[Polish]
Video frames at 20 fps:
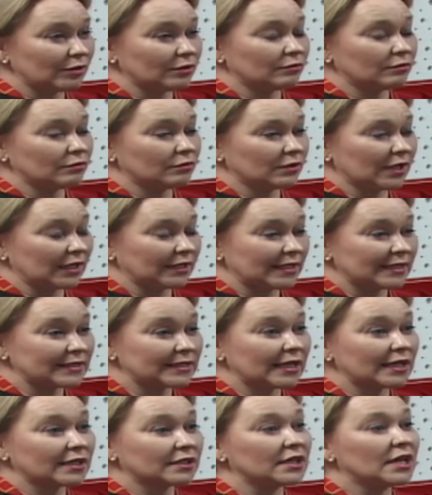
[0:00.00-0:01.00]
ulga na
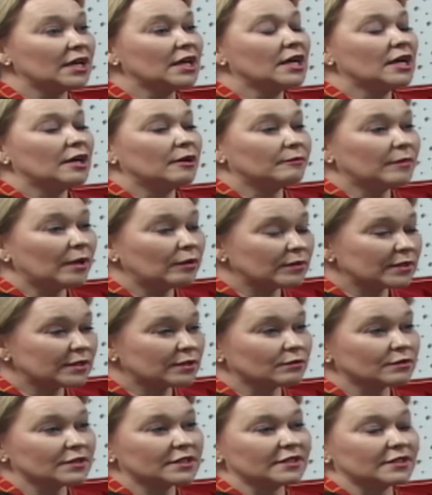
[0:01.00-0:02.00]
start, mały
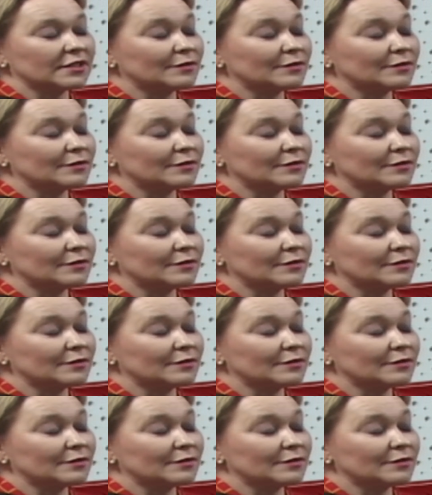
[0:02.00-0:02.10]
ZUS,